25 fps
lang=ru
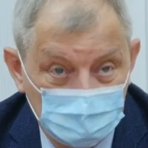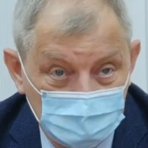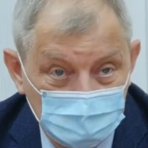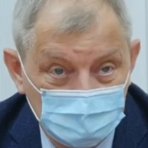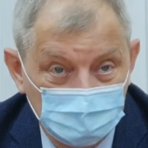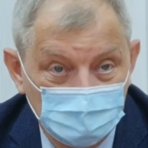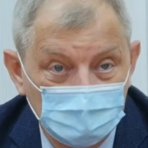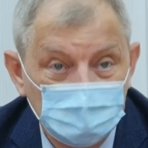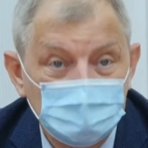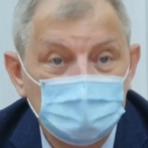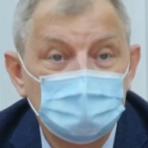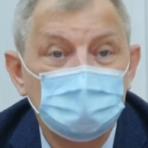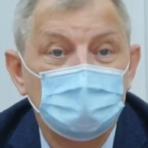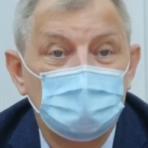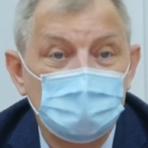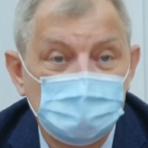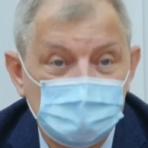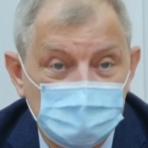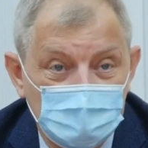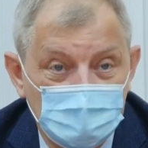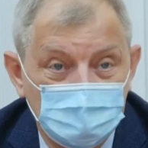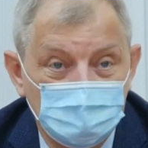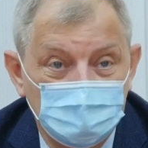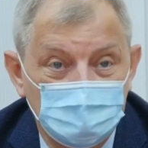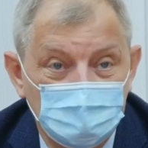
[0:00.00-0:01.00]
Вот и
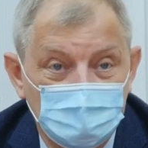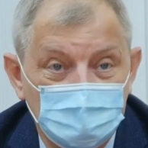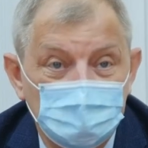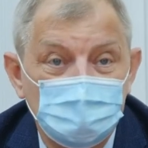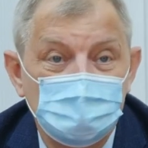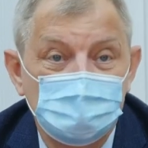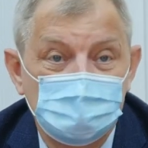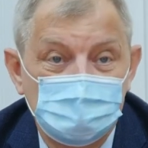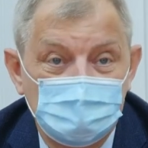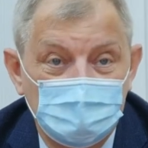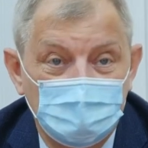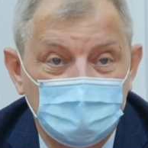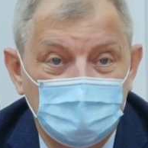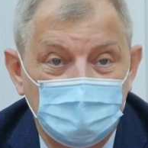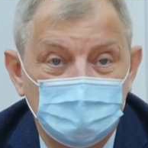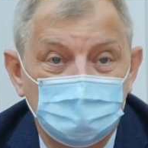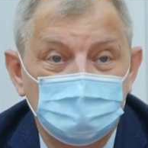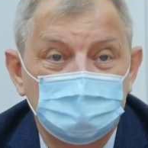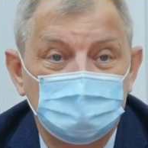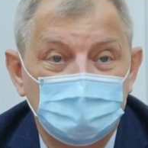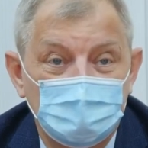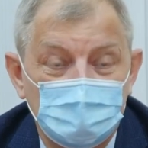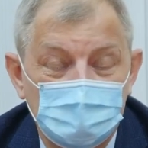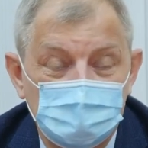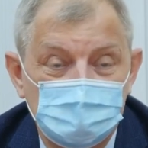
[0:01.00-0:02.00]
раскапывали, и искали, и
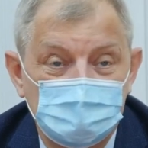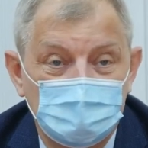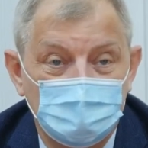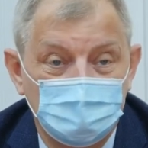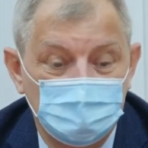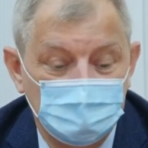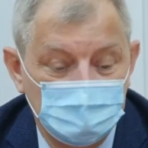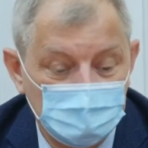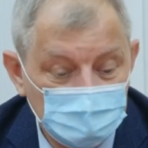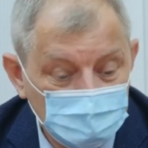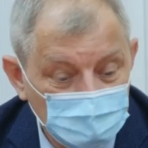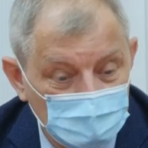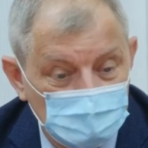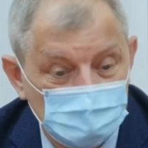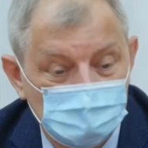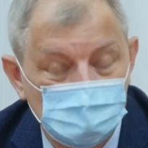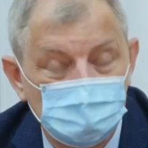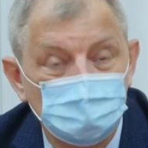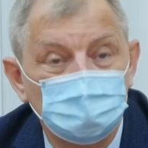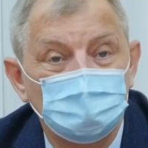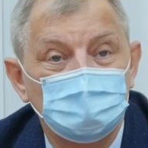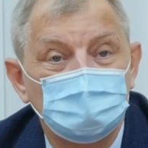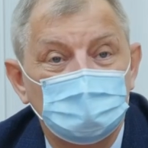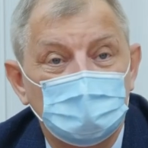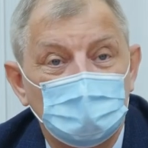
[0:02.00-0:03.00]
пытались там и
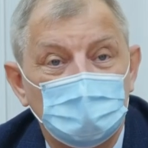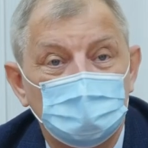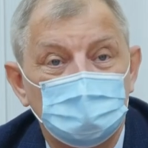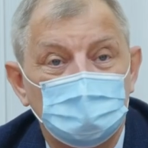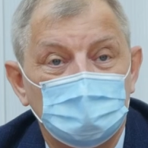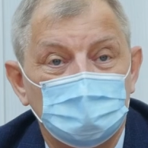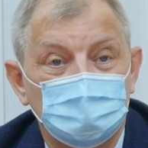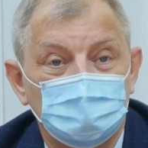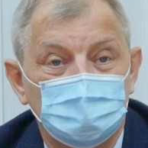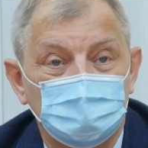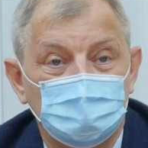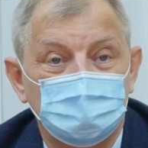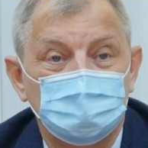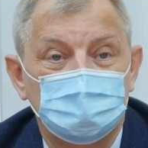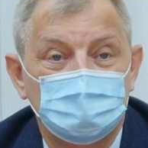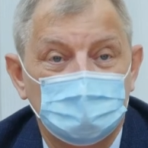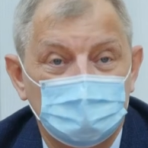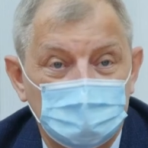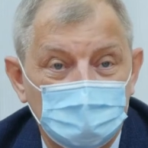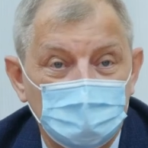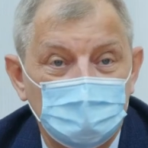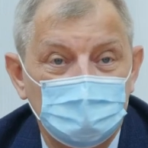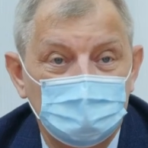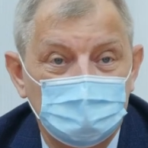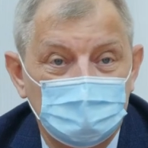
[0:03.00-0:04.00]
просунуть кабель вновь, и
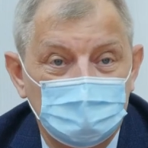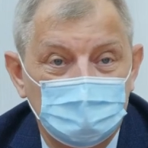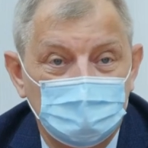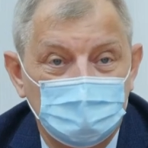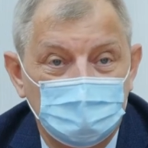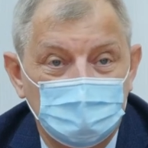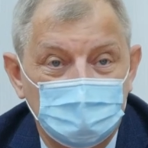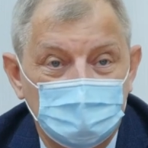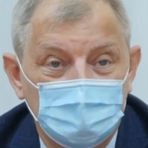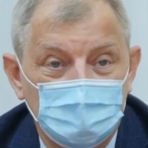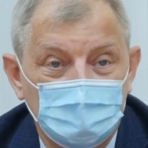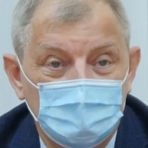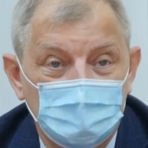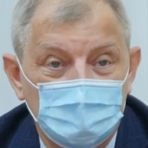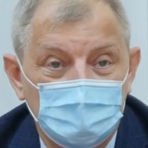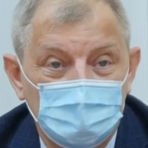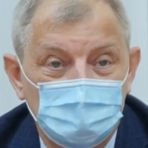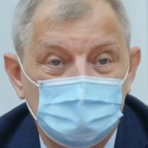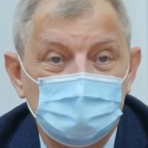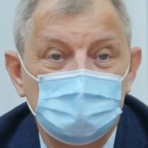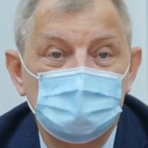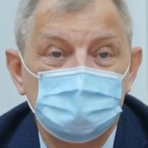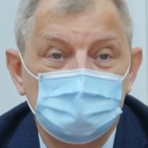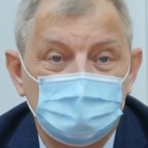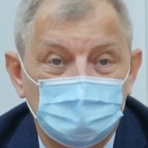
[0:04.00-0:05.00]
так далее, и так далее. И
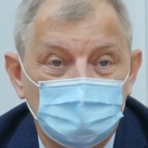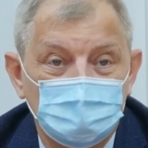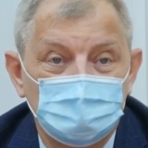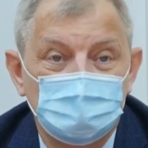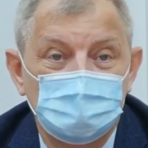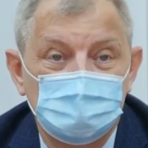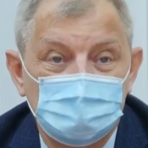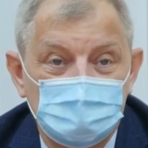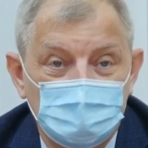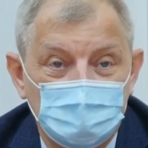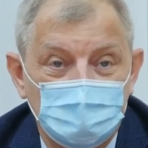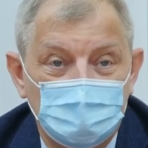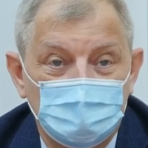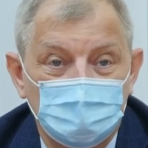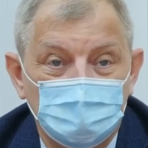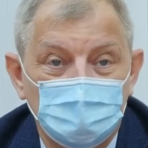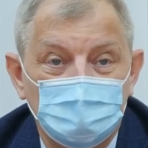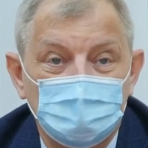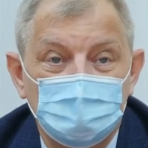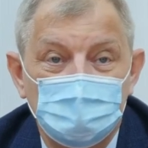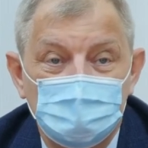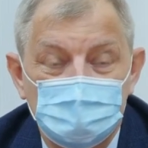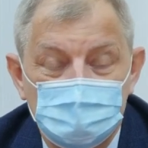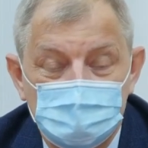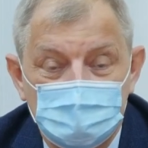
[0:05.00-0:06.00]
часть работ искали, но
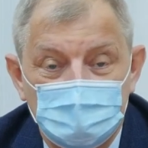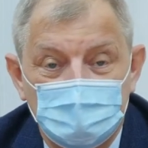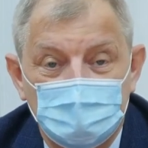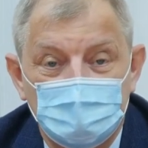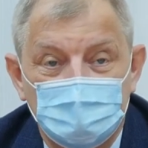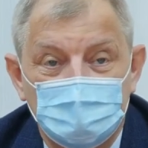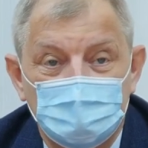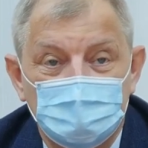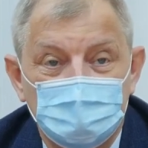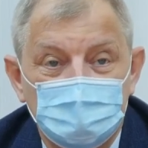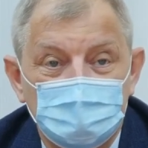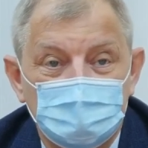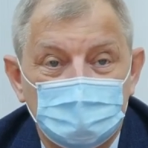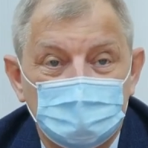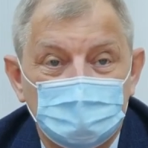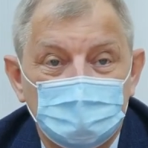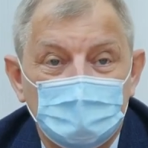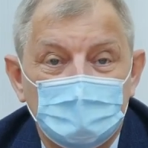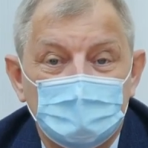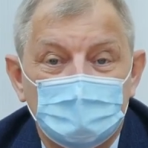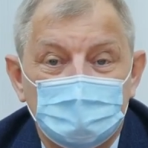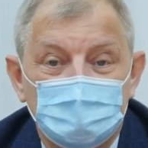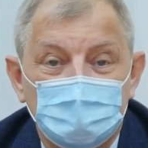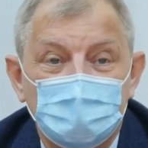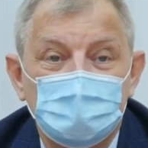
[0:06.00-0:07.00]
они искали их
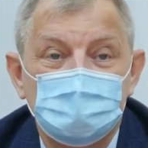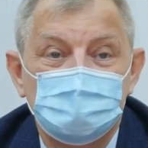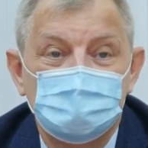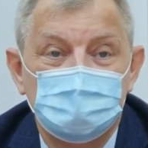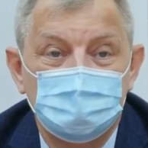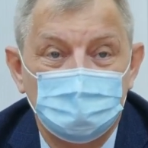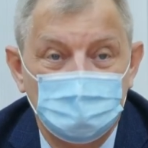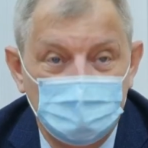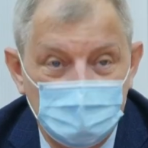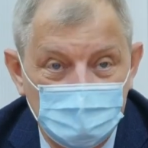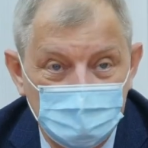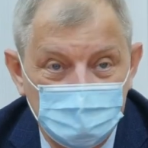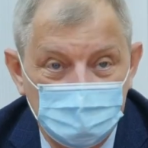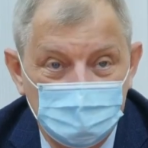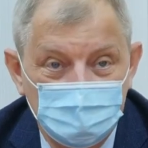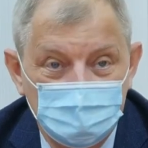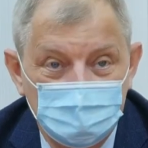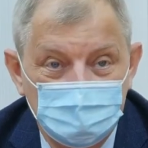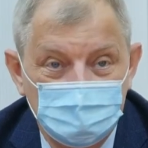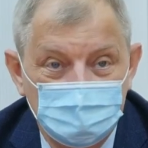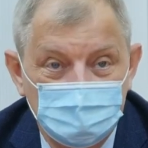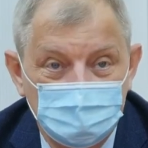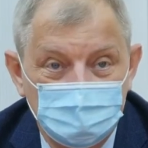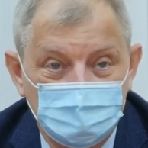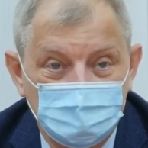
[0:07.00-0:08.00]
на земле.
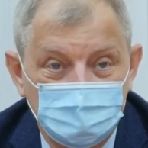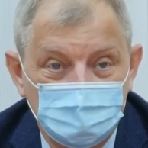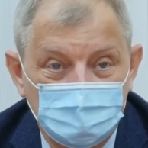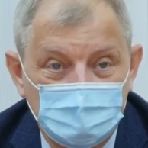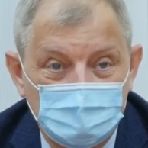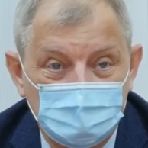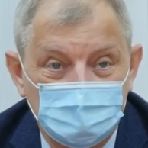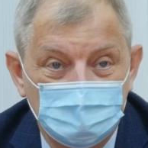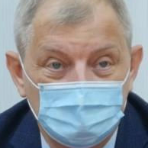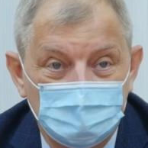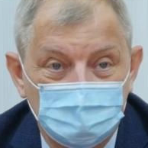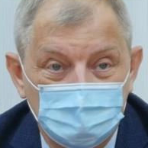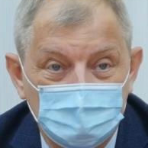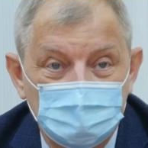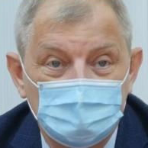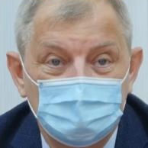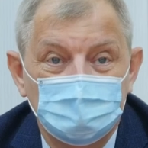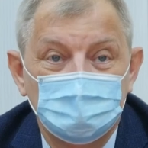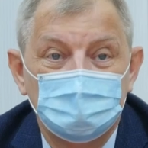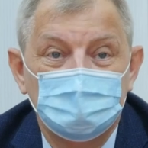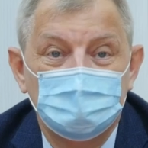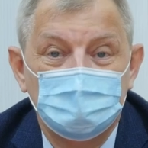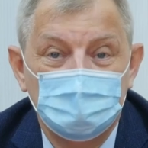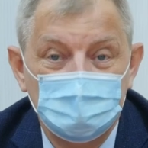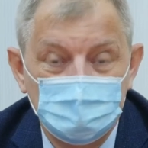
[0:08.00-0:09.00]
Вот.
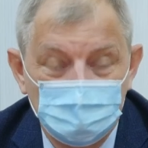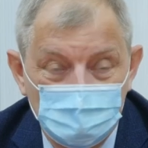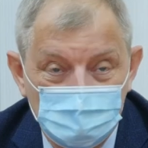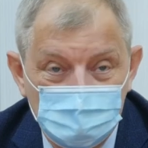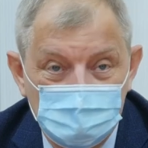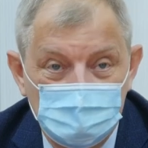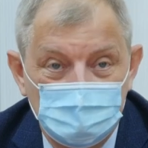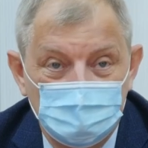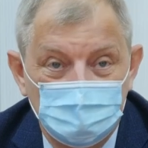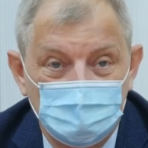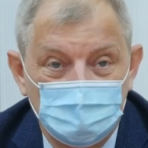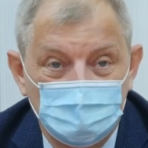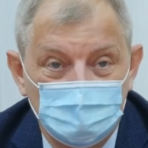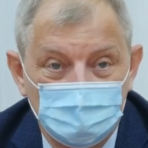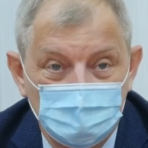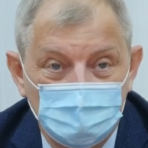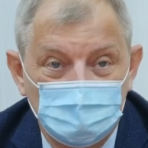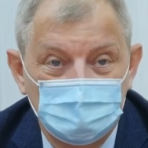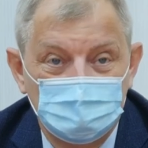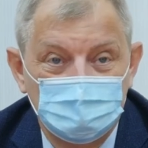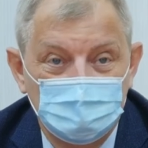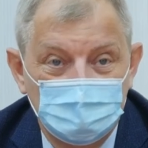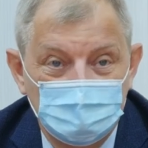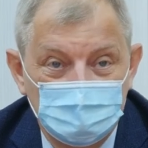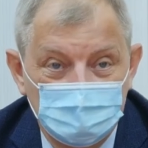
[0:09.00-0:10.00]
Поэтому эту землю
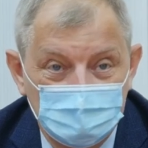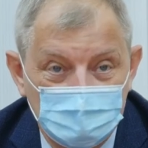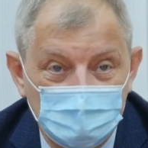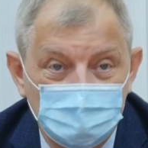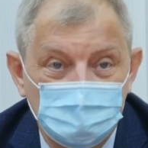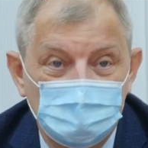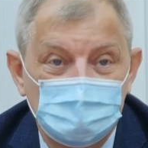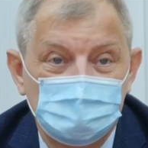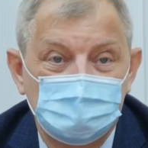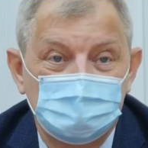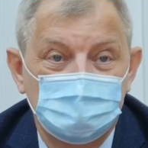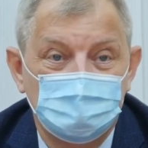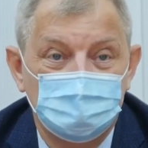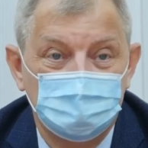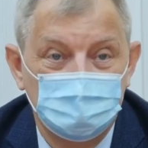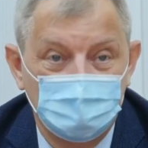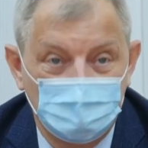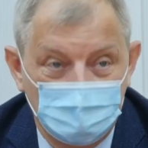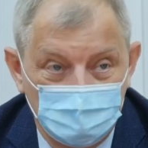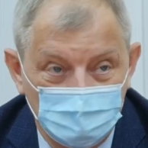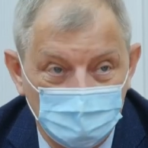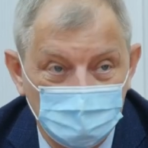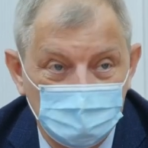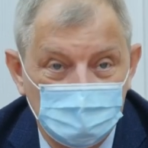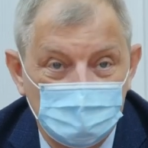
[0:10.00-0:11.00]
можно на место
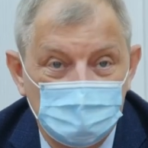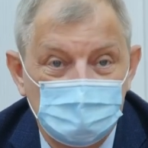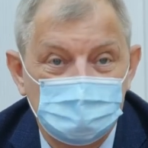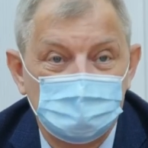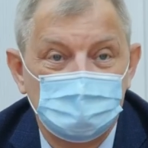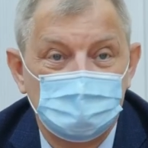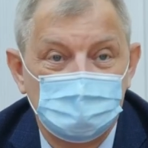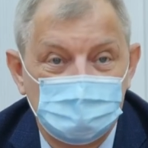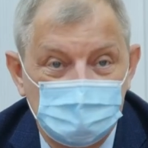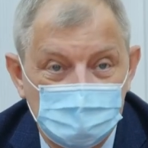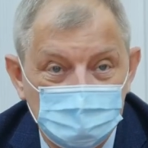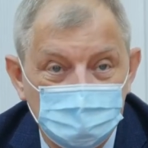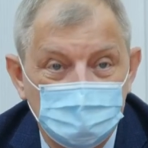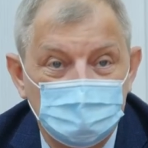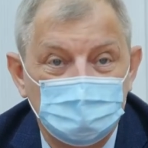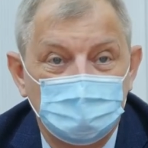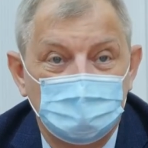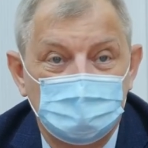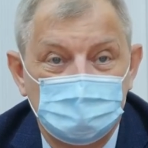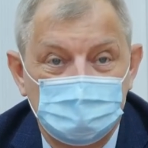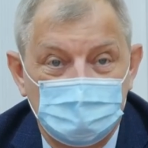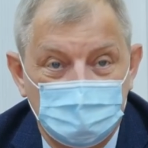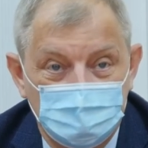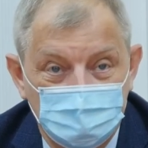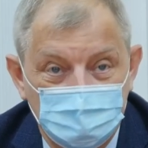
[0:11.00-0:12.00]
вернуть, засыпать,
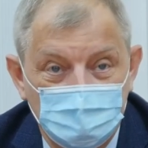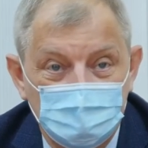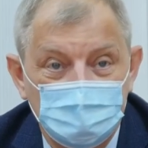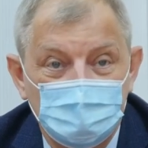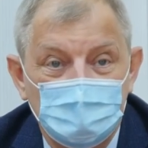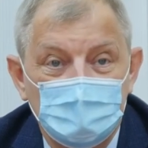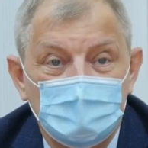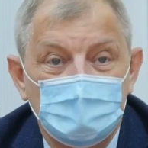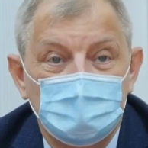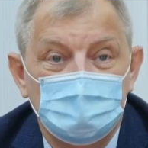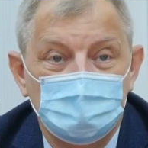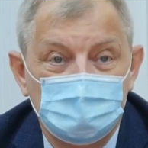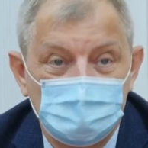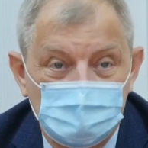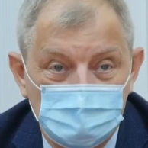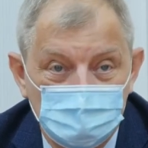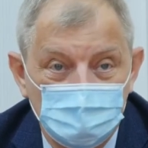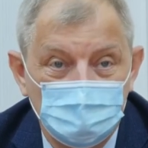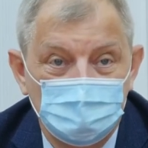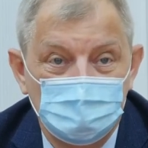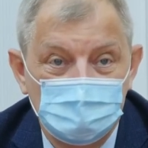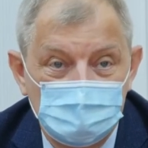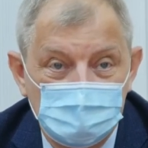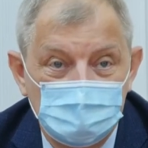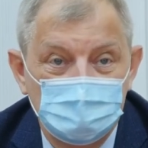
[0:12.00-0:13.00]
разровнять и
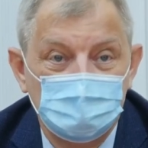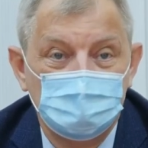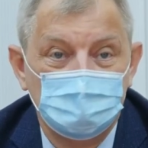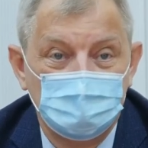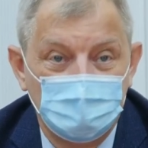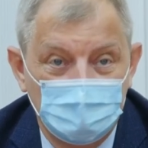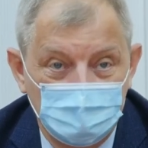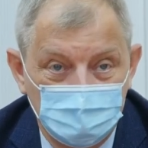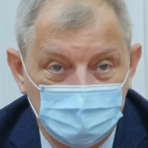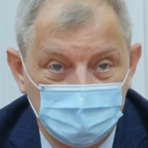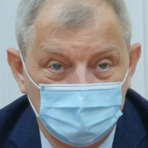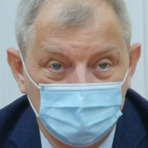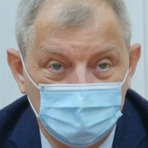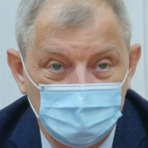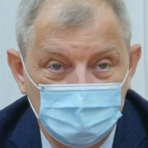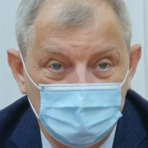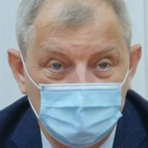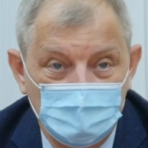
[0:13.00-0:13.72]
весной высадить траву.